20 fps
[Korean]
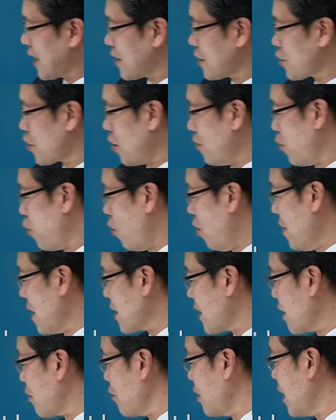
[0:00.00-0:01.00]
그죠
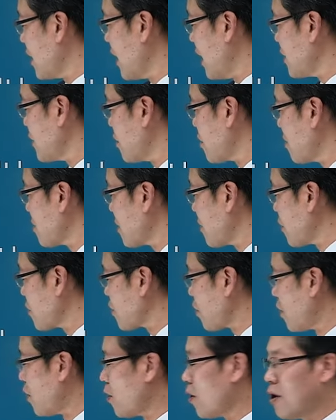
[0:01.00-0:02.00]
보험회사라고 얘기하죠 여러분들
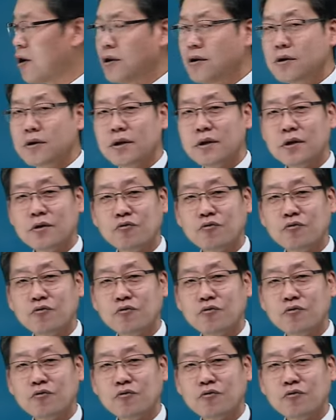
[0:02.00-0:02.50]
보통